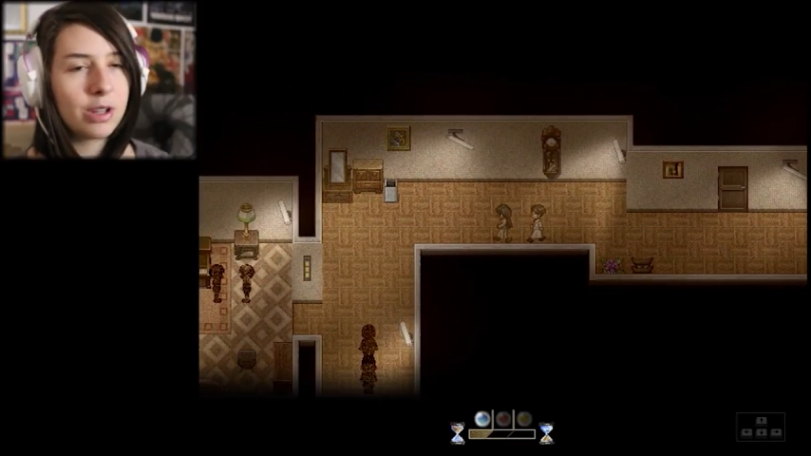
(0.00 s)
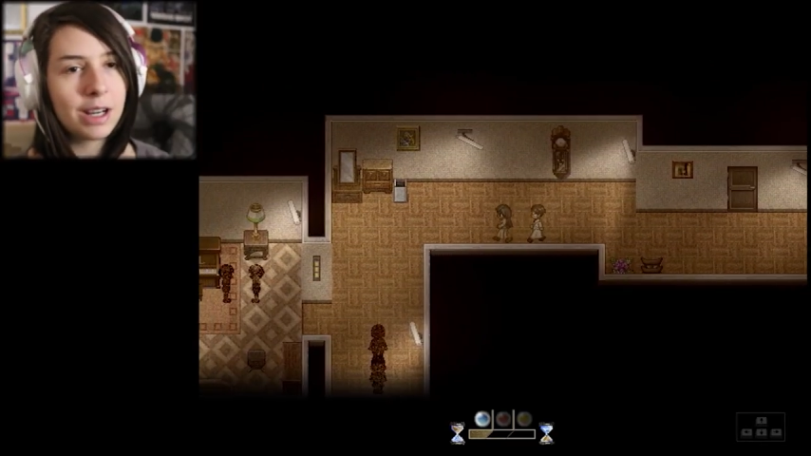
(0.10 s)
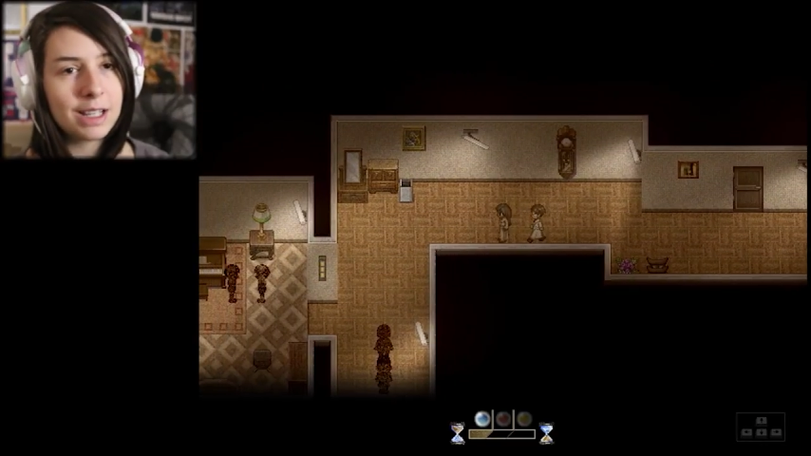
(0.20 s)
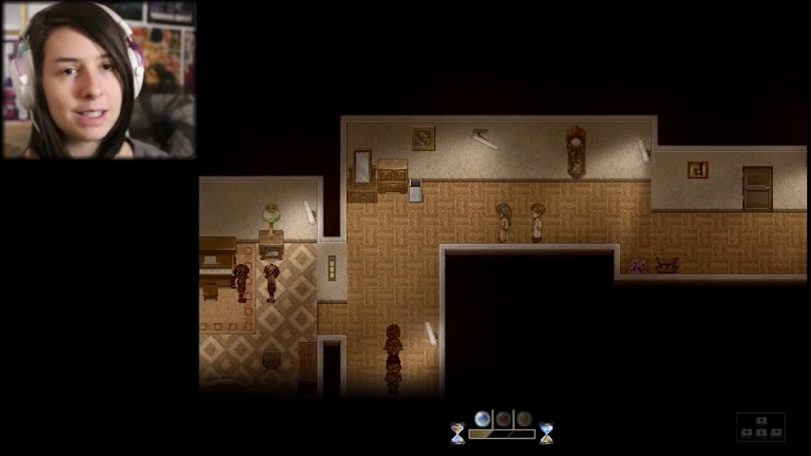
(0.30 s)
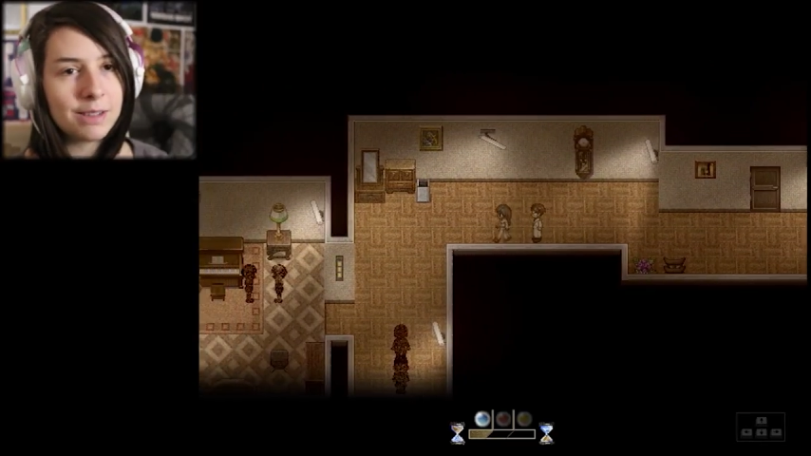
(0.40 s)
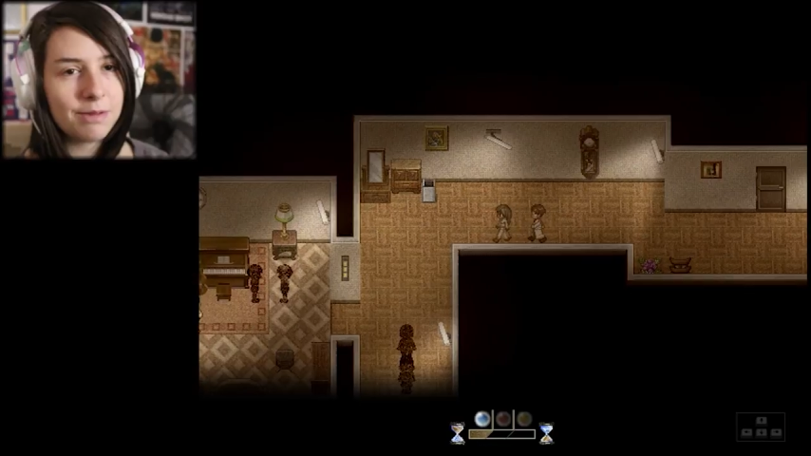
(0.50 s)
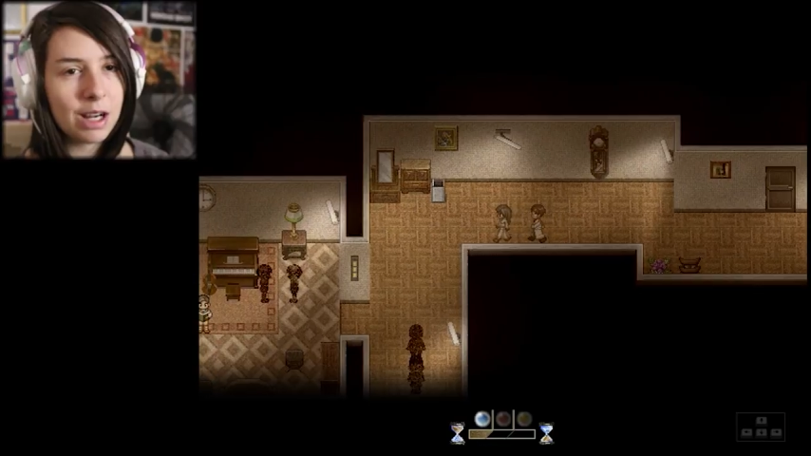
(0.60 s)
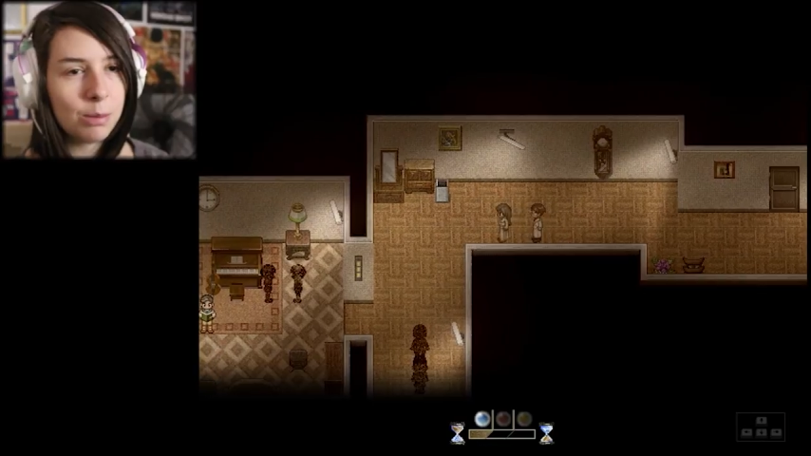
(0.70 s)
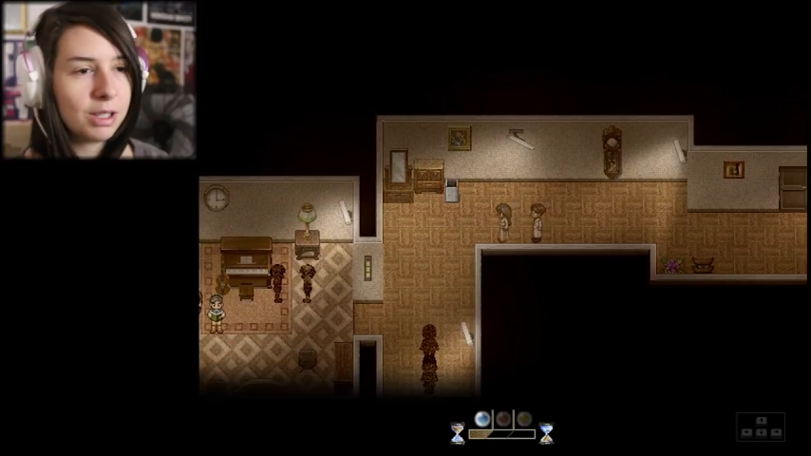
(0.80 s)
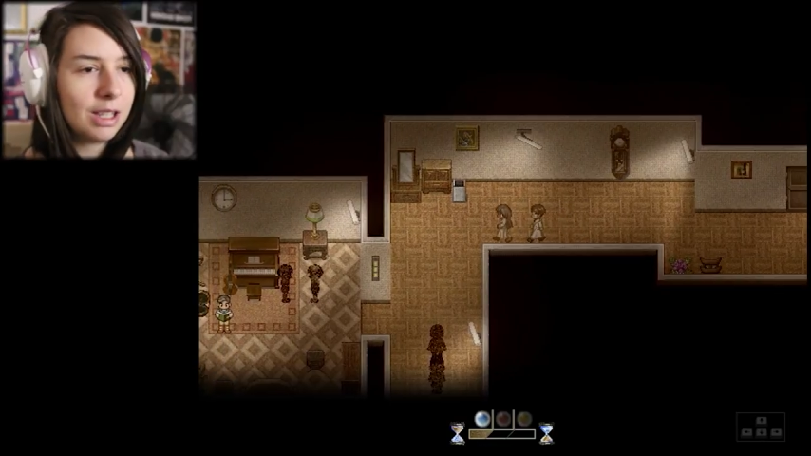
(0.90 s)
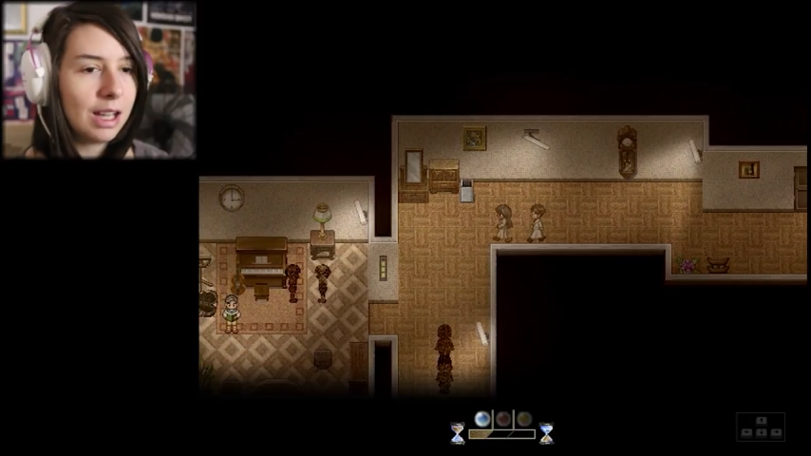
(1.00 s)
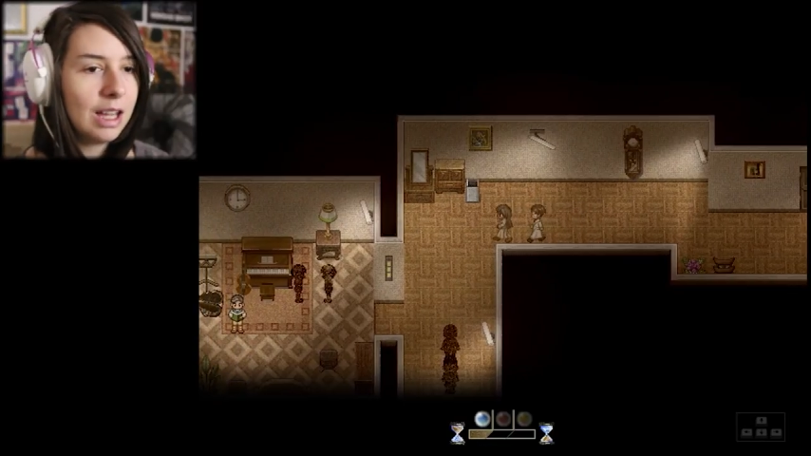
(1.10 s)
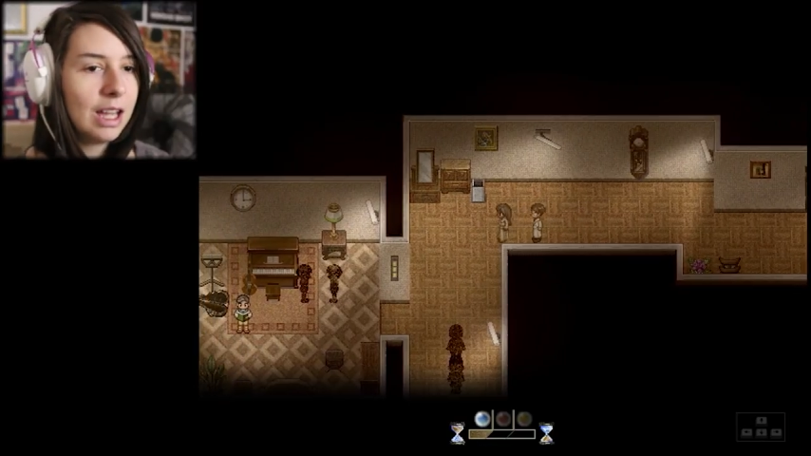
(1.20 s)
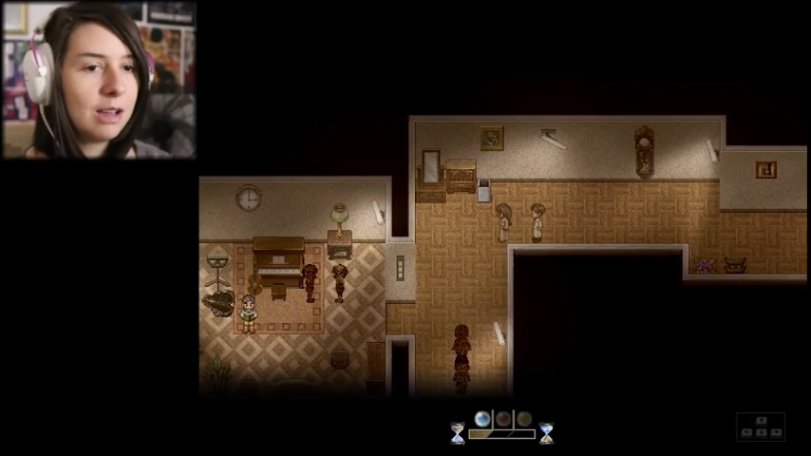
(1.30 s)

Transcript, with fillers: ragazzi, è veramente